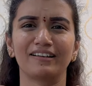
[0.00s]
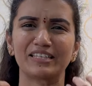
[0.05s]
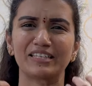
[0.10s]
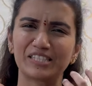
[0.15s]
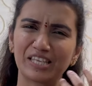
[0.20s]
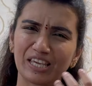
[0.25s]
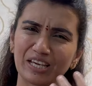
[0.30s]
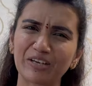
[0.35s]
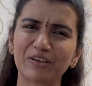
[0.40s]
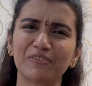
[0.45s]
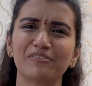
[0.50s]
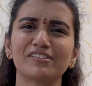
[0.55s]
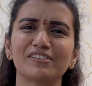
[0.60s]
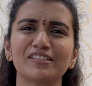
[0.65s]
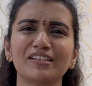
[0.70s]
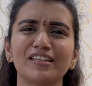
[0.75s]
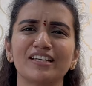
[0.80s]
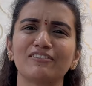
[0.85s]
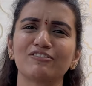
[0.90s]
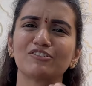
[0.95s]
சீக்கிரம்
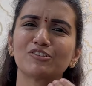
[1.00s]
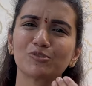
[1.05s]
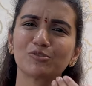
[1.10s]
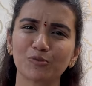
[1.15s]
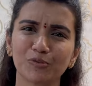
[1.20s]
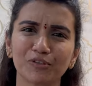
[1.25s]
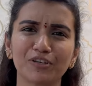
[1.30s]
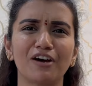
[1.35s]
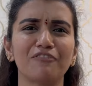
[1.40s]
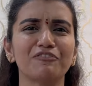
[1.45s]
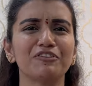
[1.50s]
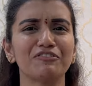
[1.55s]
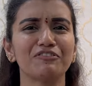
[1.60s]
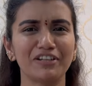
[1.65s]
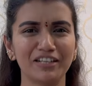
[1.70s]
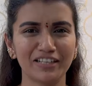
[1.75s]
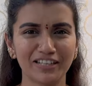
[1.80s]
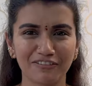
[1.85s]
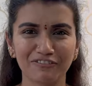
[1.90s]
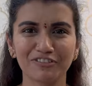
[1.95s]
வந்து நீங்கள் வந்து சூர்யாவையும்
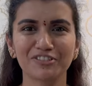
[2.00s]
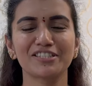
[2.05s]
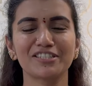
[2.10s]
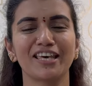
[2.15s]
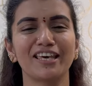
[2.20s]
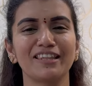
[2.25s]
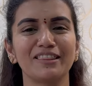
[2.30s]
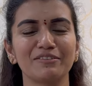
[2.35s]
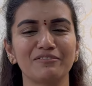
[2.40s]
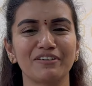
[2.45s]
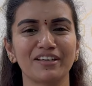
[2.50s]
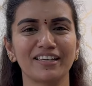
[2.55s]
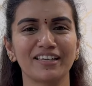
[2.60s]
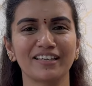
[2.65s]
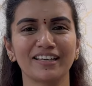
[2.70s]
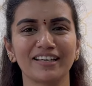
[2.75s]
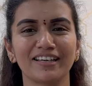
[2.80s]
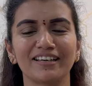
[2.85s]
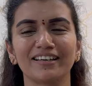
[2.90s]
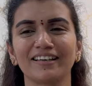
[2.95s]
வெளியிலாவையும் சேர்த்து
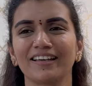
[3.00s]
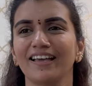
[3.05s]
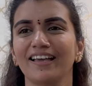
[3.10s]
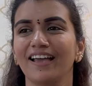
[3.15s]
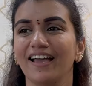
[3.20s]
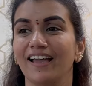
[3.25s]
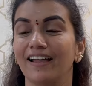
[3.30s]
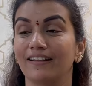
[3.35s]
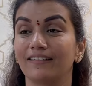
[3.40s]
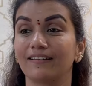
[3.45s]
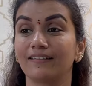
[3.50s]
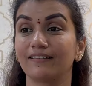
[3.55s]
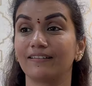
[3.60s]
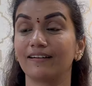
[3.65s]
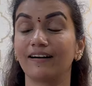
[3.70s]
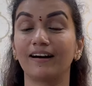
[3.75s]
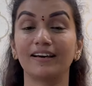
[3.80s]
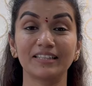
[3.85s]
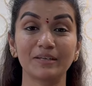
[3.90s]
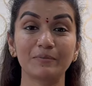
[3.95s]
வைங்க அண்ட்
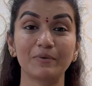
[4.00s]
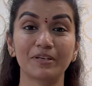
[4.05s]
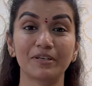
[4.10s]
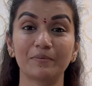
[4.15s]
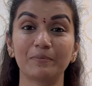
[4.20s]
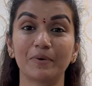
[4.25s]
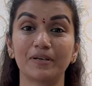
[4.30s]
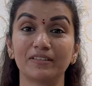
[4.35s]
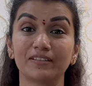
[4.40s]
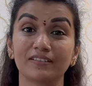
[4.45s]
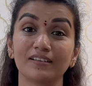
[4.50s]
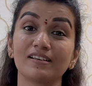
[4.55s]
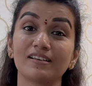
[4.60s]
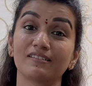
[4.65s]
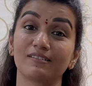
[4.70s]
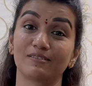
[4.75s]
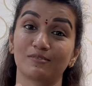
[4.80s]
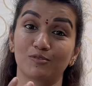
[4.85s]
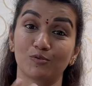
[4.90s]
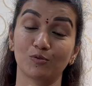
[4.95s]
அதே மாதிரி பார்த்தீங்கன்னா
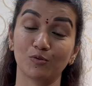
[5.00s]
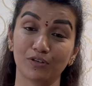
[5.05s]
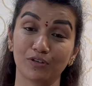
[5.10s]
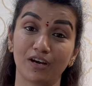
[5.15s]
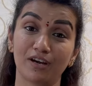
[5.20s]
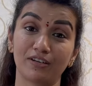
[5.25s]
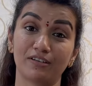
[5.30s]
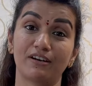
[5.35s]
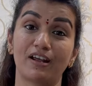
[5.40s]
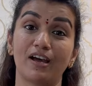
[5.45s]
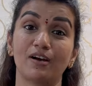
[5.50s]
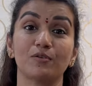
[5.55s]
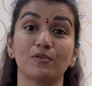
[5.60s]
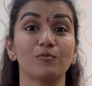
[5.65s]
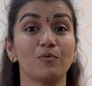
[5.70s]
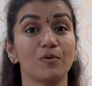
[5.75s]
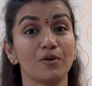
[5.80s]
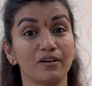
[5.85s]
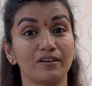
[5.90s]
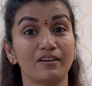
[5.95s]
சூர்யா
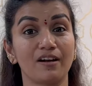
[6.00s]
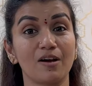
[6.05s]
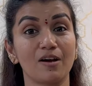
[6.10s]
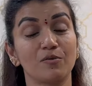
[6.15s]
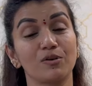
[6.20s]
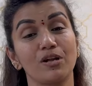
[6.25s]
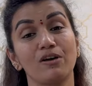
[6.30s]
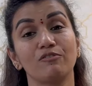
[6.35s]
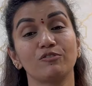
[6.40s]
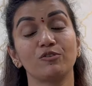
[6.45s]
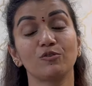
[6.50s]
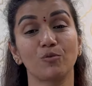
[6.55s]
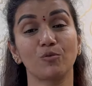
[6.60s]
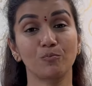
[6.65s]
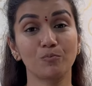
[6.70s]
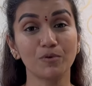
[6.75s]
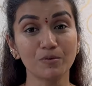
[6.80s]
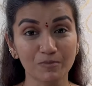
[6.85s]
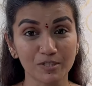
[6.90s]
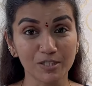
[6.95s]
ட்ராக்கும் உங்கள் ட்ராக்கும் நாங்கள் வந்து
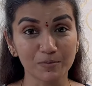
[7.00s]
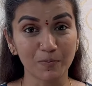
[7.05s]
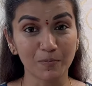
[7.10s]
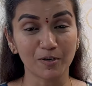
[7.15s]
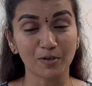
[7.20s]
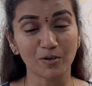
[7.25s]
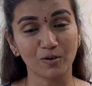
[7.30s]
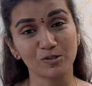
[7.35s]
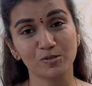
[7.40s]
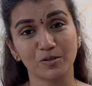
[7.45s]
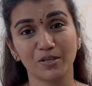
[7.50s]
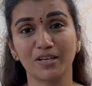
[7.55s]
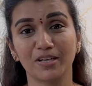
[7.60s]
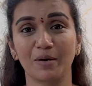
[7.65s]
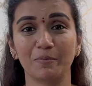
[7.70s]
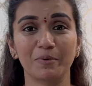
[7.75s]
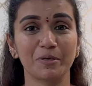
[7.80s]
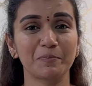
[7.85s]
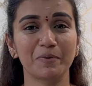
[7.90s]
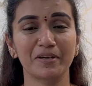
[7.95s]
ரொம்ப மிஸ் பண்ணுறோன்னு சொல்லி
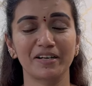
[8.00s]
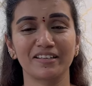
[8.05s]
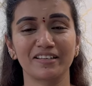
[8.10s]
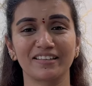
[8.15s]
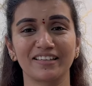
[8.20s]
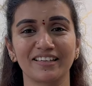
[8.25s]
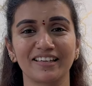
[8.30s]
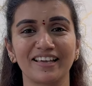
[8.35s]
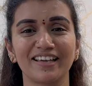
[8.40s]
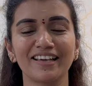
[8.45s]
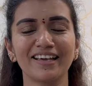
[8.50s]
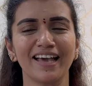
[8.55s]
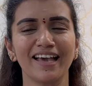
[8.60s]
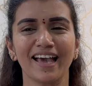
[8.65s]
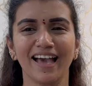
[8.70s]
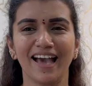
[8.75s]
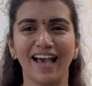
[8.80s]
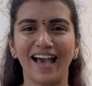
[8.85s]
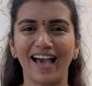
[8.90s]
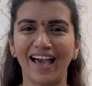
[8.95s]
கமெண்ட் பண்ணியிருந்தீங்க
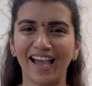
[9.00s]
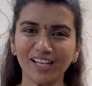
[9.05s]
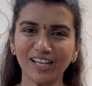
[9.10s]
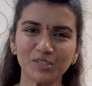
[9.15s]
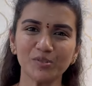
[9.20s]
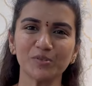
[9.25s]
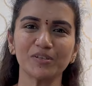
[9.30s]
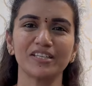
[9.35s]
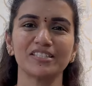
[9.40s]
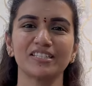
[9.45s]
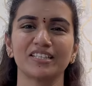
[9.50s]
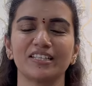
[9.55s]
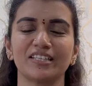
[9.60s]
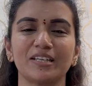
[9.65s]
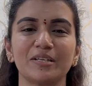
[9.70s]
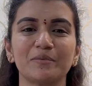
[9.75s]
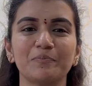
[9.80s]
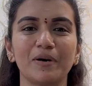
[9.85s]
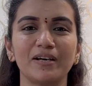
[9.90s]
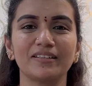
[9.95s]
ஆக்சுவல் ரீசன்
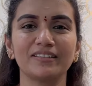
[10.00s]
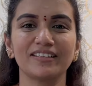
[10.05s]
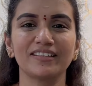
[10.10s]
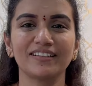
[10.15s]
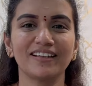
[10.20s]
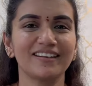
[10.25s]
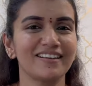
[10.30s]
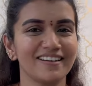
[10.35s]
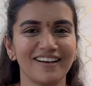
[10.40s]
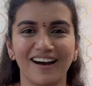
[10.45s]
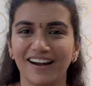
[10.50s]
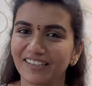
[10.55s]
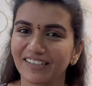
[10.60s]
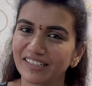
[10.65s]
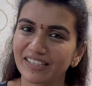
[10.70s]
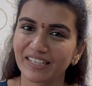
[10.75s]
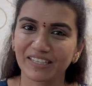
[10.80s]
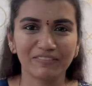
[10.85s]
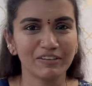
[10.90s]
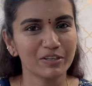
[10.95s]
என்னென்னு பார்த்தீங்கன்னா நான் காற்று
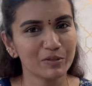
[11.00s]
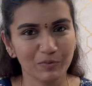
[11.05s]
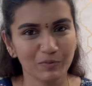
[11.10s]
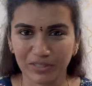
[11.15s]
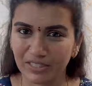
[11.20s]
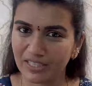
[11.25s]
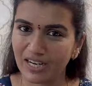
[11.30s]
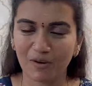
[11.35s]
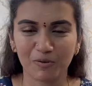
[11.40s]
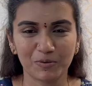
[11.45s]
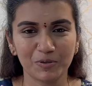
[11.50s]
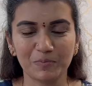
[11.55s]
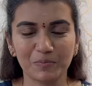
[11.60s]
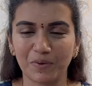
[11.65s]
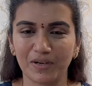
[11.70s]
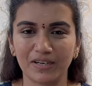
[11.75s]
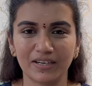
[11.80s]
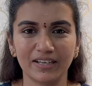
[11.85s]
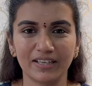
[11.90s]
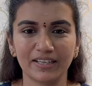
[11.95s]
கனவில் குவிட்லாம் ஒன்றும்
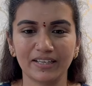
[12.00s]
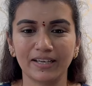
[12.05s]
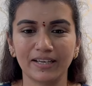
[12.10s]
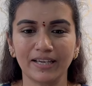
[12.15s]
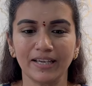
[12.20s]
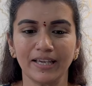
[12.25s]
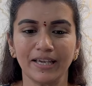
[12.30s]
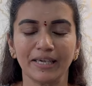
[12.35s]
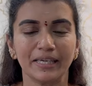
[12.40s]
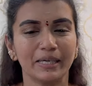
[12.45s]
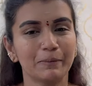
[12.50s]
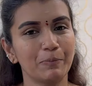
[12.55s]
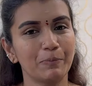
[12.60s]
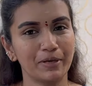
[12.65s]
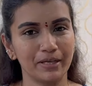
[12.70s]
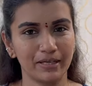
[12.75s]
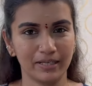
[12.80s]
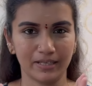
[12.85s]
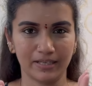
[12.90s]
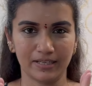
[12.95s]
பண்ணலைங்க இப்போ
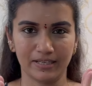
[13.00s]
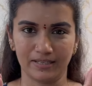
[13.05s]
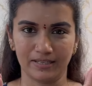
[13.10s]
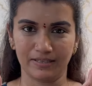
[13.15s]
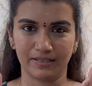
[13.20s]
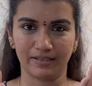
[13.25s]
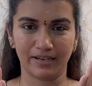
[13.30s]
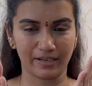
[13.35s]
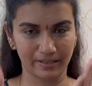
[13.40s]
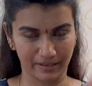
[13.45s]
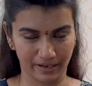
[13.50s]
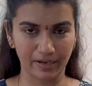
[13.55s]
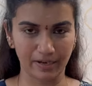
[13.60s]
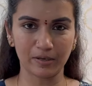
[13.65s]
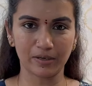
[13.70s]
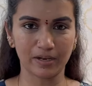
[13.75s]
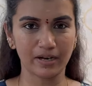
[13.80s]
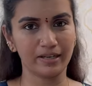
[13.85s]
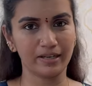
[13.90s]
நீங்கள் ரெ ரெகுலராக